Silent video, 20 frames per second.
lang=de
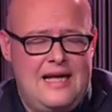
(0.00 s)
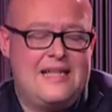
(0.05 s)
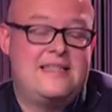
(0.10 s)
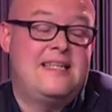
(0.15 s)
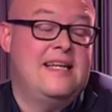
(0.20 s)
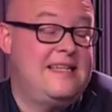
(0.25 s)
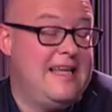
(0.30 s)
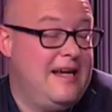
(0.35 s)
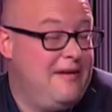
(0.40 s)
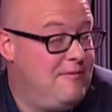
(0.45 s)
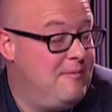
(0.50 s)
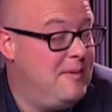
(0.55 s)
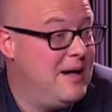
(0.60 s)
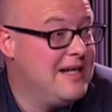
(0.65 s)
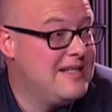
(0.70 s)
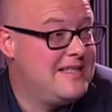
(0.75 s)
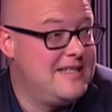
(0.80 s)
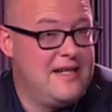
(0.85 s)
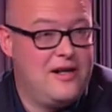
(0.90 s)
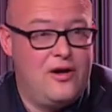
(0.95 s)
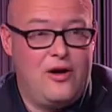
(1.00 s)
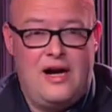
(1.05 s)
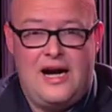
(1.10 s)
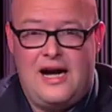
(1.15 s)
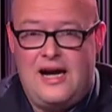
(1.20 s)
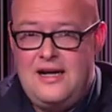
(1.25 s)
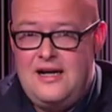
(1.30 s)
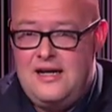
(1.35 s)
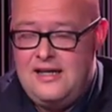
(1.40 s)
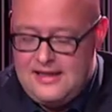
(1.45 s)
ZDF-Magazin äh,
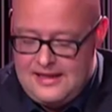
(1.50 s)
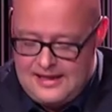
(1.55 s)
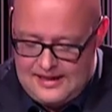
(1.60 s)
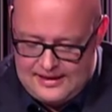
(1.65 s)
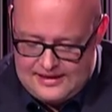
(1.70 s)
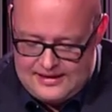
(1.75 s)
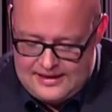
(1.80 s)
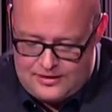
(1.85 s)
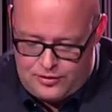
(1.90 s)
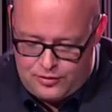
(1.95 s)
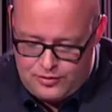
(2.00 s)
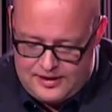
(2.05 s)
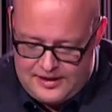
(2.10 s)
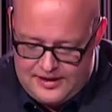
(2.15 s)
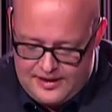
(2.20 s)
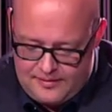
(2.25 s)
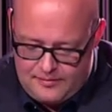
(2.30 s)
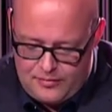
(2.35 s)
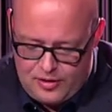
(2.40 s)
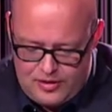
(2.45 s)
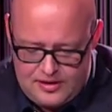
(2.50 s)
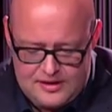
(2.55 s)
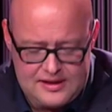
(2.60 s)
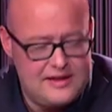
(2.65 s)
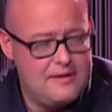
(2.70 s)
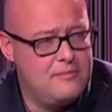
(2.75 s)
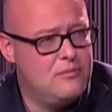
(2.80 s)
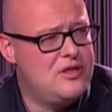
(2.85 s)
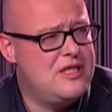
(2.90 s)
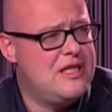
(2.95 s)
Royal diskutieren
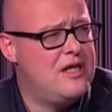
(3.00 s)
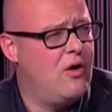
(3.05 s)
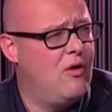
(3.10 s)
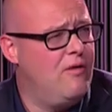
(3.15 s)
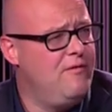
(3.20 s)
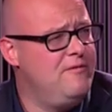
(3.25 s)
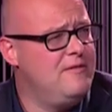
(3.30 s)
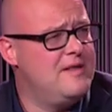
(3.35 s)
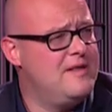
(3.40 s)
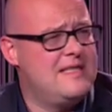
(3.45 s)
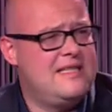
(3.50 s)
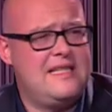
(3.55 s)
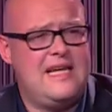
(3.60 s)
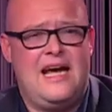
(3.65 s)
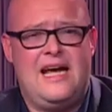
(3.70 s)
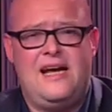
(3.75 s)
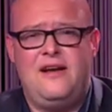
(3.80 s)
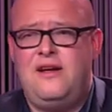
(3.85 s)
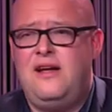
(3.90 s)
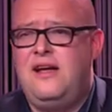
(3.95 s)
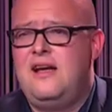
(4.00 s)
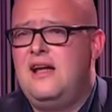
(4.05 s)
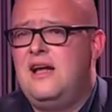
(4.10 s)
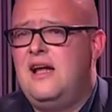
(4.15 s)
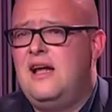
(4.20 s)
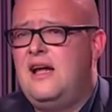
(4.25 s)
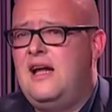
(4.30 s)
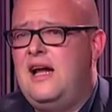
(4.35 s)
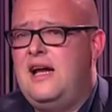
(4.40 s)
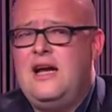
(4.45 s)
möchte, dann muss ich hoffen, dass ich eine,
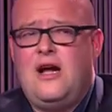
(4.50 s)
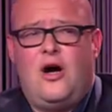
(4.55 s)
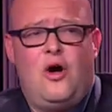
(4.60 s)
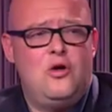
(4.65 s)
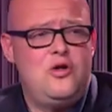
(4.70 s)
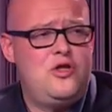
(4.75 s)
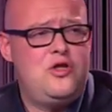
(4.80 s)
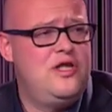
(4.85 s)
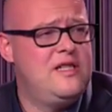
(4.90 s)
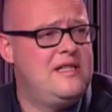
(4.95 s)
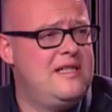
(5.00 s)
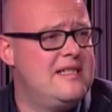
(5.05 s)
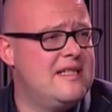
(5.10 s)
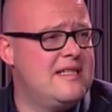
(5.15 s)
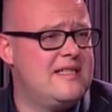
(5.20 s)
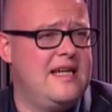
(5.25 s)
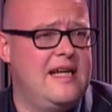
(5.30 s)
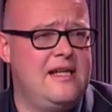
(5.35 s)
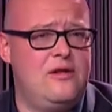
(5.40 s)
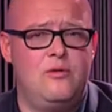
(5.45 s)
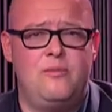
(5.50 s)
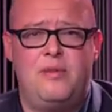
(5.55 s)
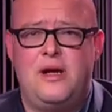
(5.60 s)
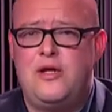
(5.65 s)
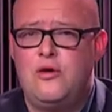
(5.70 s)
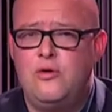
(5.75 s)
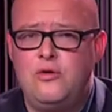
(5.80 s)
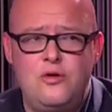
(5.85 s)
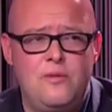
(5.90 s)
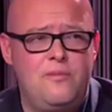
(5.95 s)
einen Ausschnitt dieser Sendung bei
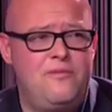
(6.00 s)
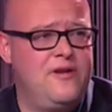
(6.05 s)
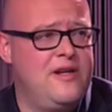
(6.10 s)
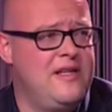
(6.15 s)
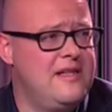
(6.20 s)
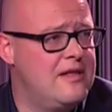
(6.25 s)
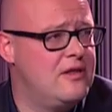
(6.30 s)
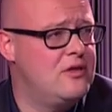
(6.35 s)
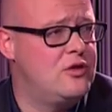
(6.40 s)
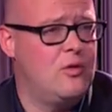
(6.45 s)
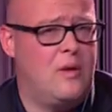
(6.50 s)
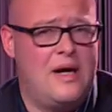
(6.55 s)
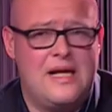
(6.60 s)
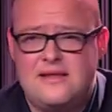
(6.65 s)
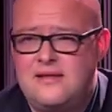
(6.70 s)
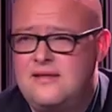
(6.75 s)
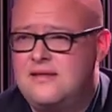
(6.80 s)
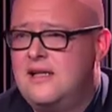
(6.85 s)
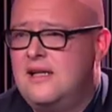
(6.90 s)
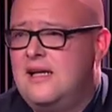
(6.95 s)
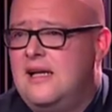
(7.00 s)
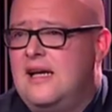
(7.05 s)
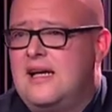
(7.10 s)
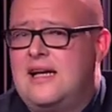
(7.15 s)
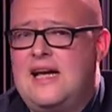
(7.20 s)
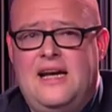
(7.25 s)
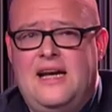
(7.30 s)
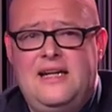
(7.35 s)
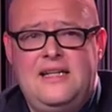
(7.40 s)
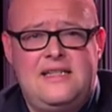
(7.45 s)
YouTube finde und dort
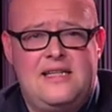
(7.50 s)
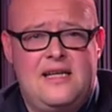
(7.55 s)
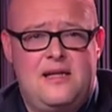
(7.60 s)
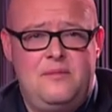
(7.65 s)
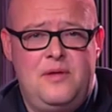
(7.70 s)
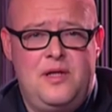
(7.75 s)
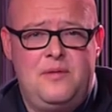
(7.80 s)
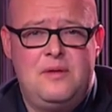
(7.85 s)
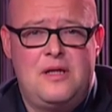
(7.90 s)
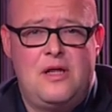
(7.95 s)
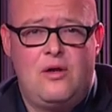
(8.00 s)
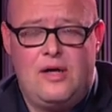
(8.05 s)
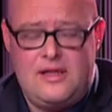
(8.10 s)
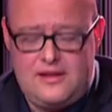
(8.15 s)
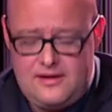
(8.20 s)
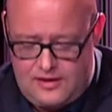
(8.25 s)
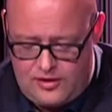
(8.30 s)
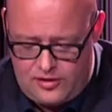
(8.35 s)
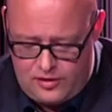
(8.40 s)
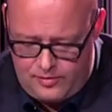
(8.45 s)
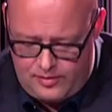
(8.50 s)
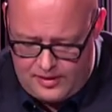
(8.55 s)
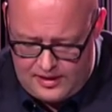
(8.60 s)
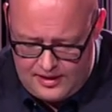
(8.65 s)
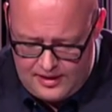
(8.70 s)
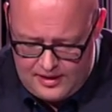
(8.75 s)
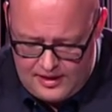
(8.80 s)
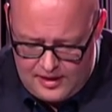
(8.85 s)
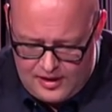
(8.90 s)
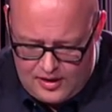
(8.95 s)
kann ich dann mich mit Leuten
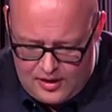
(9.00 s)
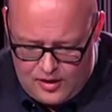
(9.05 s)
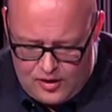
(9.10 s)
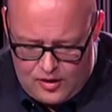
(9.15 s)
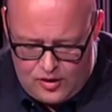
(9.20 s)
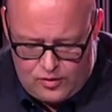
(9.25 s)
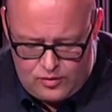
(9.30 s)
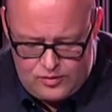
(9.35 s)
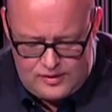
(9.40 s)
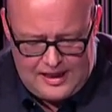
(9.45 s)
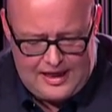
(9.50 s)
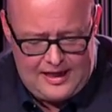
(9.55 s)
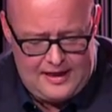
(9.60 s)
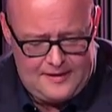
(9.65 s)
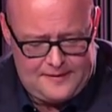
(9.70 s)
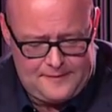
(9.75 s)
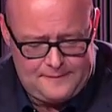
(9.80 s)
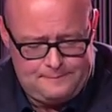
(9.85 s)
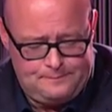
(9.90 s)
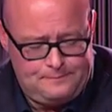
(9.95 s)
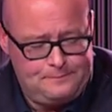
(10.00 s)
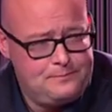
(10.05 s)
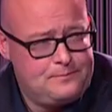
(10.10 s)
darüber unterhalten.